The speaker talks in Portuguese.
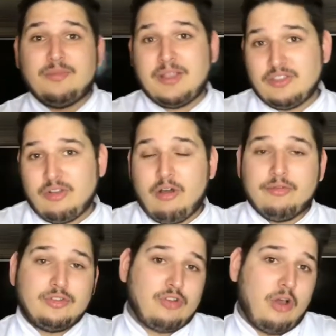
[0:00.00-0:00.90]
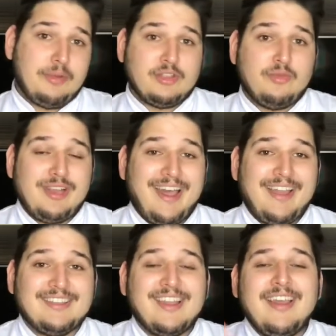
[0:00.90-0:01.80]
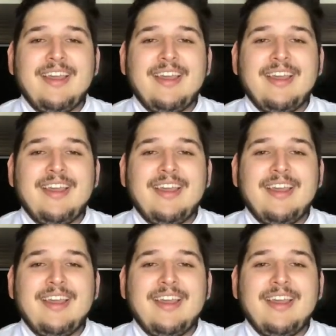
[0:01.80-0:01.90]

mais novos, homens, mulheres.